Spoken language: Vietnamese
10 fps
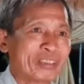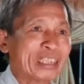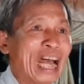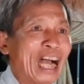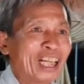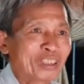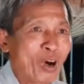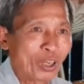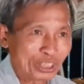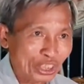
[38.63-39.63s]
nợ
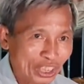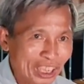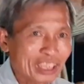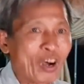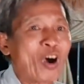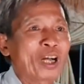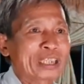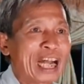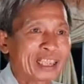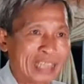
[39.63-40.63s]
còn dướng còn
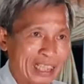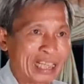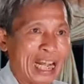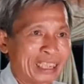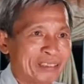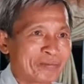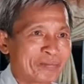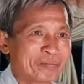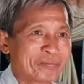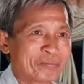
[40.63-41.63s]
thân lặng đặng
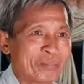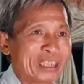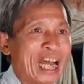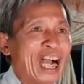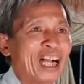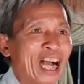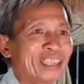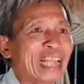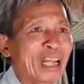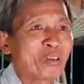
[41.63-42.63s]
mà nợ
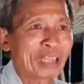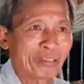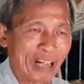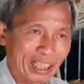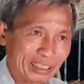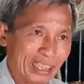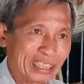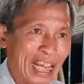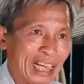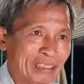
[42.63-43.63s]
hết đeo là phận thanh
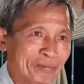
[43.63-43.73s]
nhàn